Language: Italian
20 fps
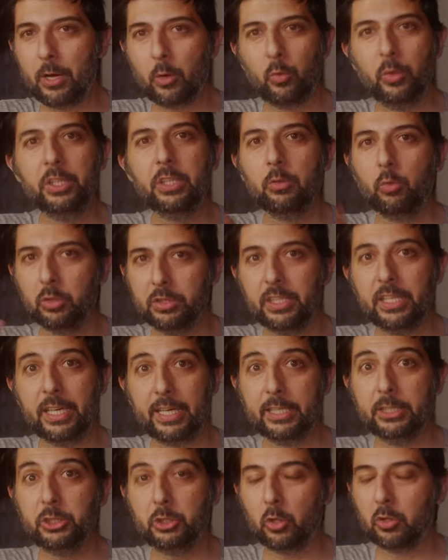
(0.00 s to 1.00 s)
quindi vuol dire
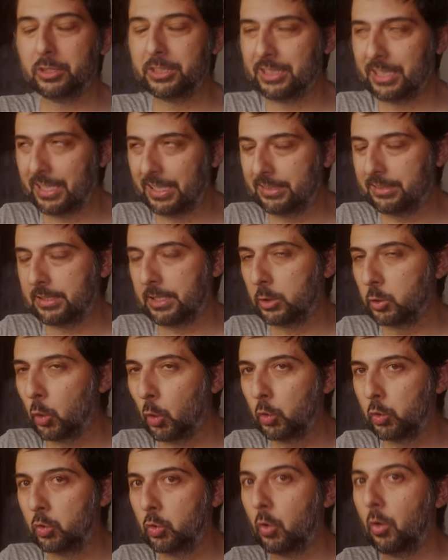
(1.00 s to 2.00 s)
che il gioco sarà
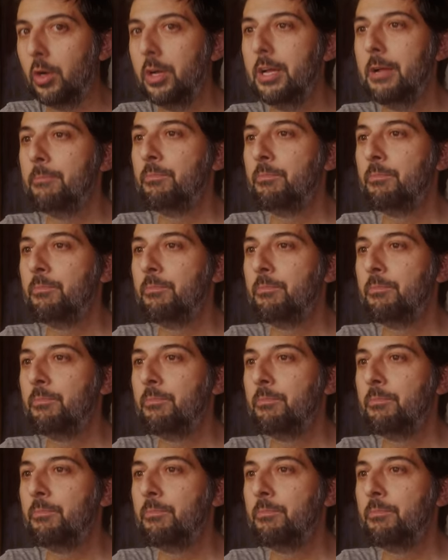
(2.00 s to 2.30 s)
tradotto